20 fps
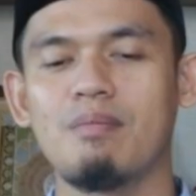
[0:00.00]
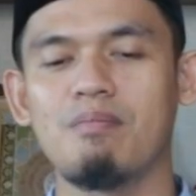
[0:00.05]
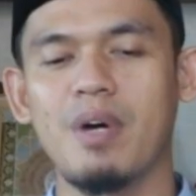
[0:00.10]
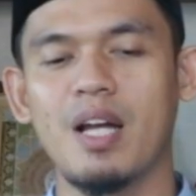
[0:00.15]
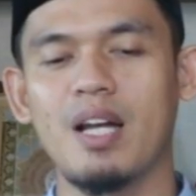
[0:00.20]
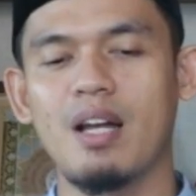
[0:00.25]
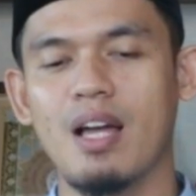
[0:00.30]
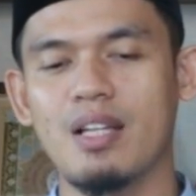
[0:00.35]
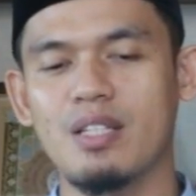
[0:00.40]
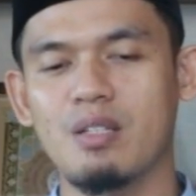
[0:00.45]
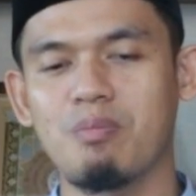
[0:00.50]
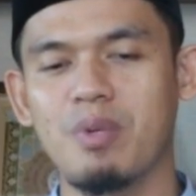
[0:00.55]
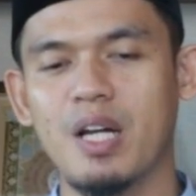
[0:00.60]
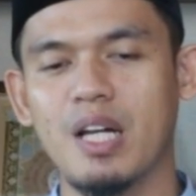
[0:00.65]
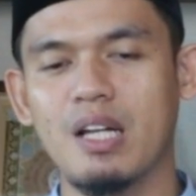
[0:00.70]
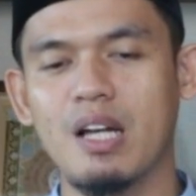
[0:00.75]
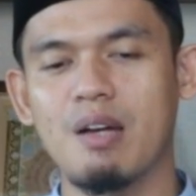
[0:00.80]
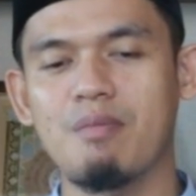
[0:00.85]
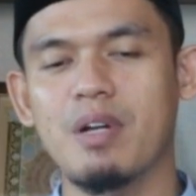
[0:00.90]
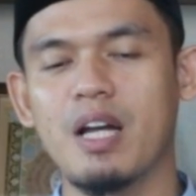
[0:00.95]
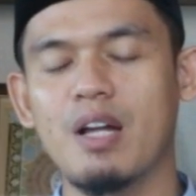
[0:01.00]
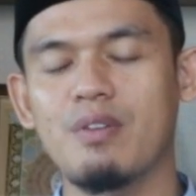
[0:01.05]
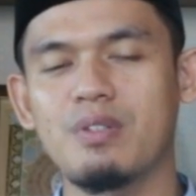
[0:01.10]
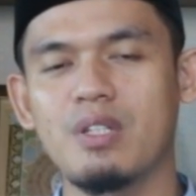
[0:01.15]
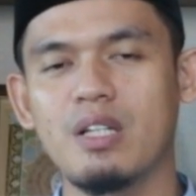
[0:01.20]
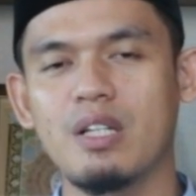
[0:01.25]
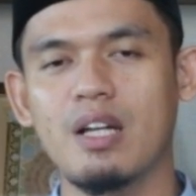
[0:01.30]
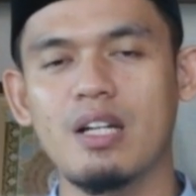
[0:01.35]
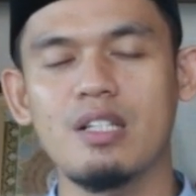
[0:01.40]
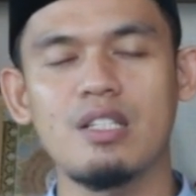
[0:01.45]
Manhaj mereka
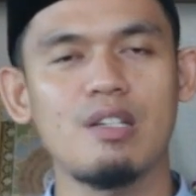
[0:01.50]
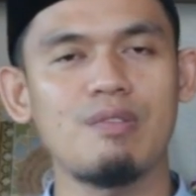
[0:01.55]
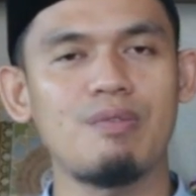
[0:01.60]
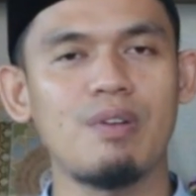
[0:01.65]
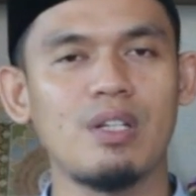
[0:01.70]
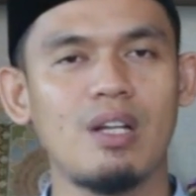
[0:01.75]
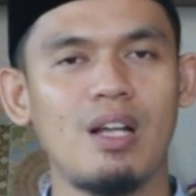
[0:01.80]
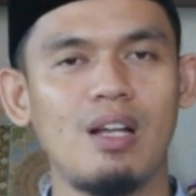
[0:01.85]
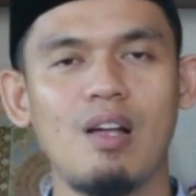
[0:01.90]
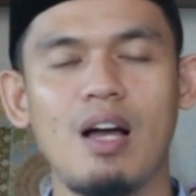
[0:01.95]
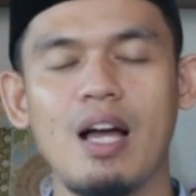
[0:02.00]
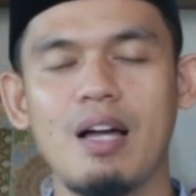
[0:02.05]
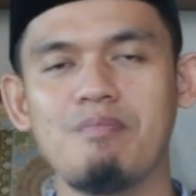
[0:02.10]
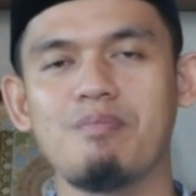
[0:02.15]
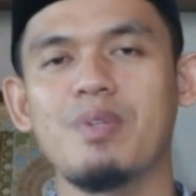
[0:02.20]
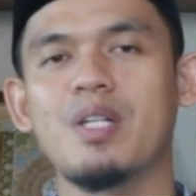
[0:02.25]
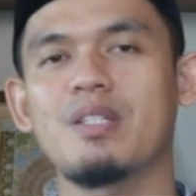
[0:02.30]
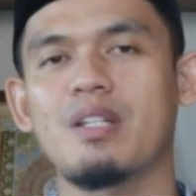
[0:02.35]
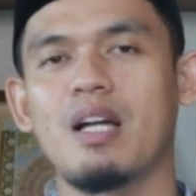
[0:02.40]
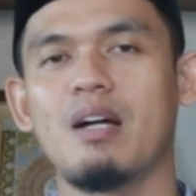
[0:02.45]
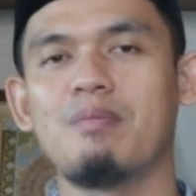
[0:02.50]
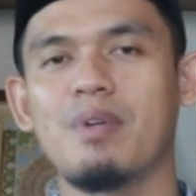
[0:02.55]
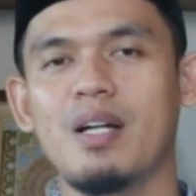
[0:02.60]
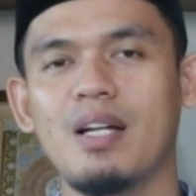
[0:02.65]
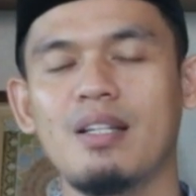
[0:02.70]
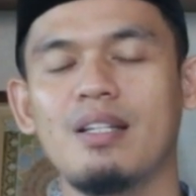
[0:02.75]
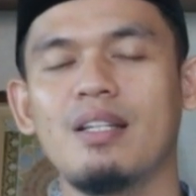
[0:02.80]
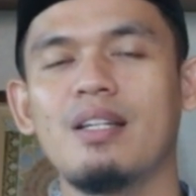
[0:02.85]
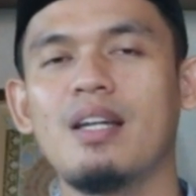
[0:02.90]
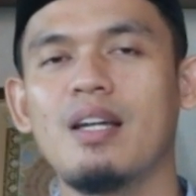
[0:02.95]
menafsirkan sifat Allah hampir
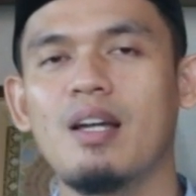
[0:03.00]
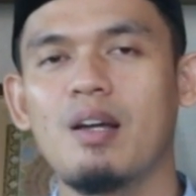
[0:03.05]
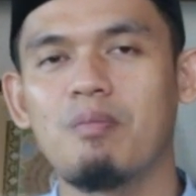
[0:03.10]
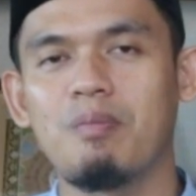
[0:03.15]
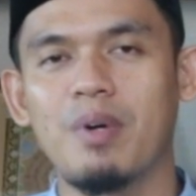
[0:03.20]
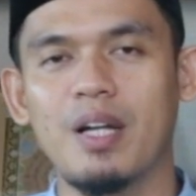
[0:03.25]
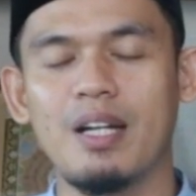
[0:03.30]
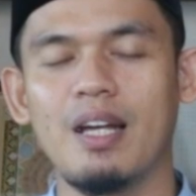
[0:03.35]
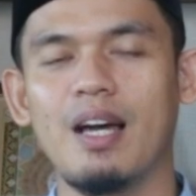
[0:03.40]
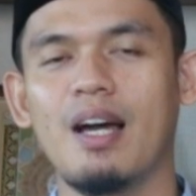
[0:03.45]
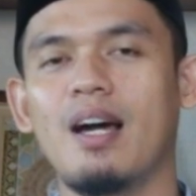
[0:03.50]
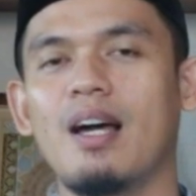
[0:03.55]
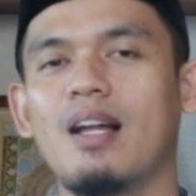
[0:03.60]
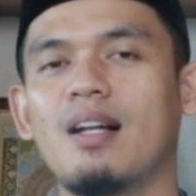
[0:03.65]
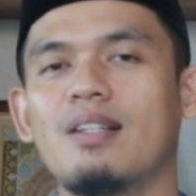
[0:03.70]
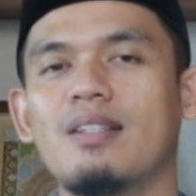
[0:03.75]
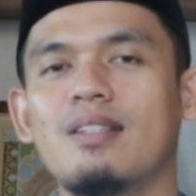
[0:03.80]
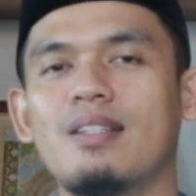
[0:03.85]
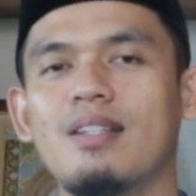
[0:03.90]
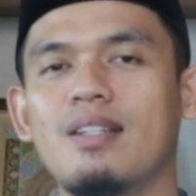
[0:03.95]
sama, padahal